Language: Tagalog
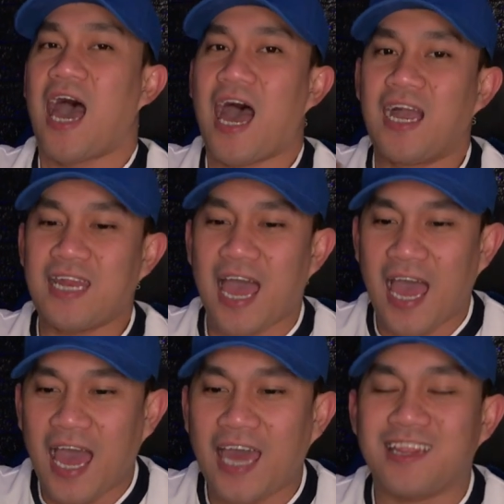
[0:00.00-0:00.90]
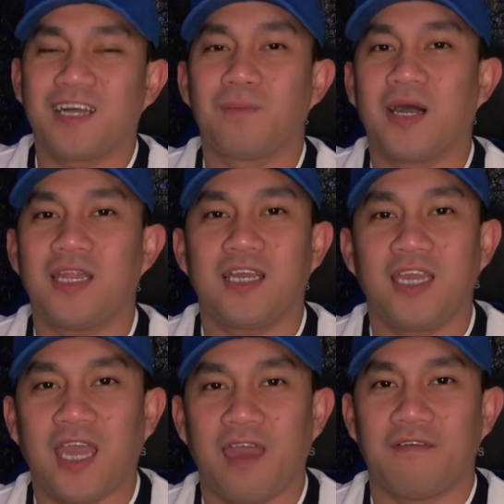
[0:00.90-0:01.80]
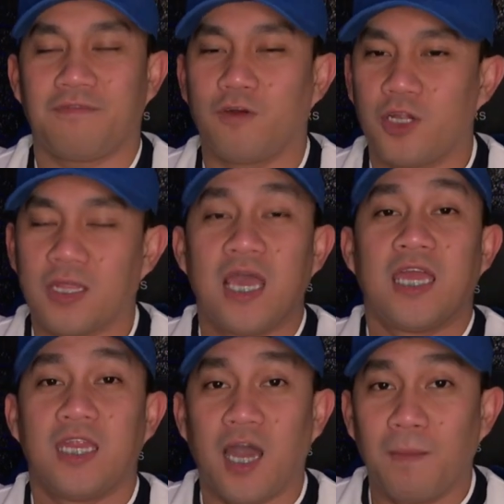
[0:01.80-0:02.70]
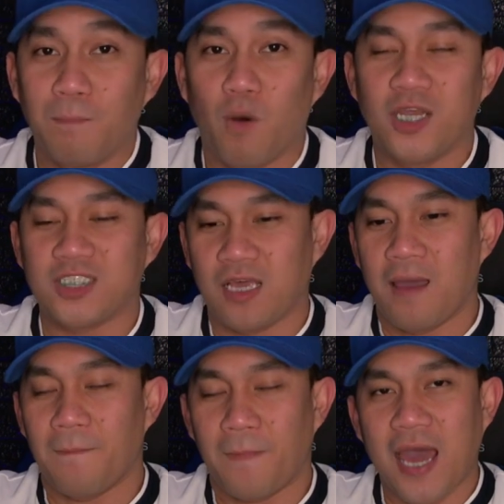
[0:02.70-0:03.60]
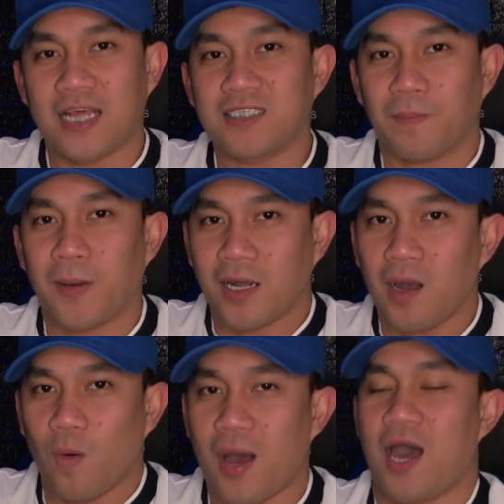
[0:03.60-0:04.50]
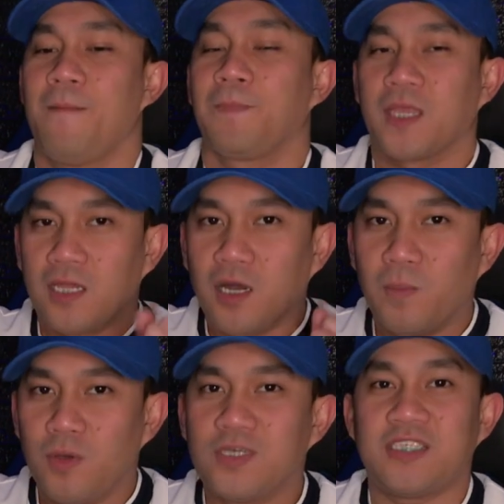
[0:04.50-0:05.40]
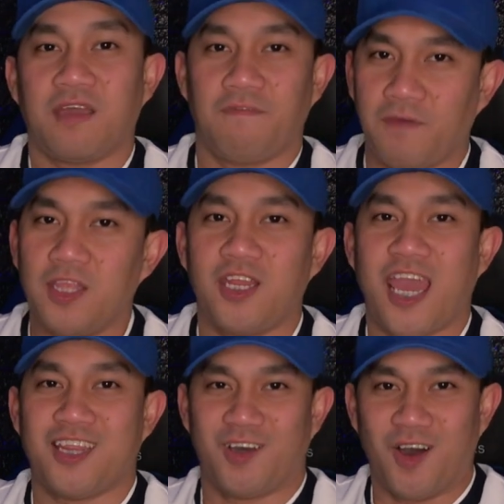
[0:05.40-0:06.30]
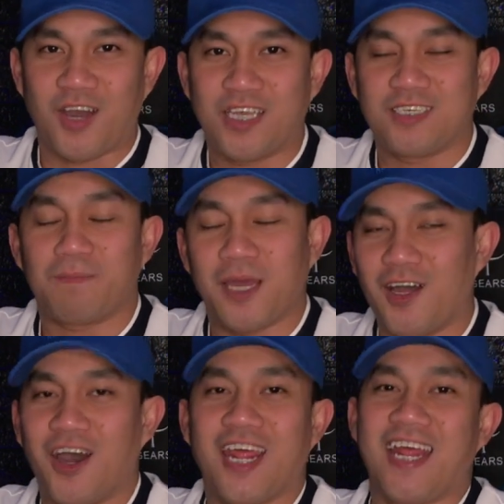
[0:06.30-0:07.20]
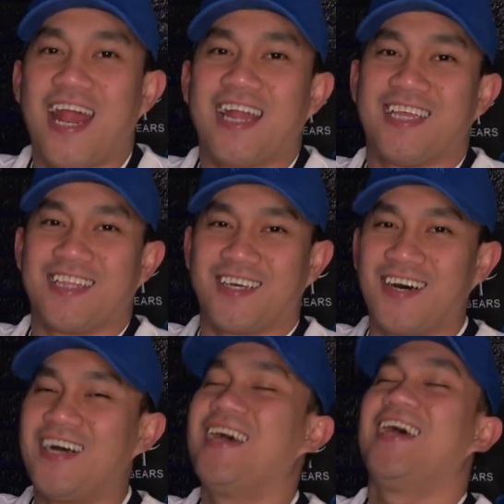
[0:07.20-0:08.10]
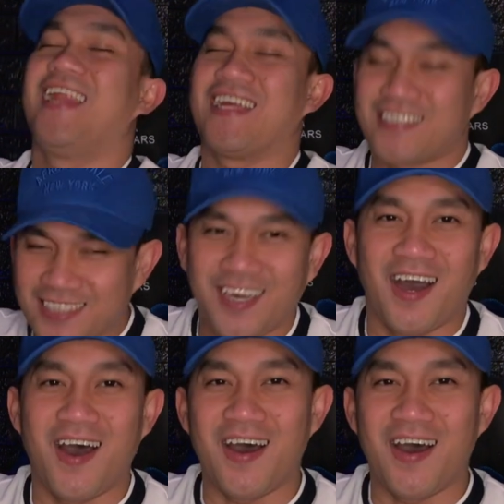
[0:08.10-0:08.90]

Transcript: ang lahat ng mga naging effort ng boys para sa paggawa ng music video na ito. Okay, so panoorin na natin to. Let's go!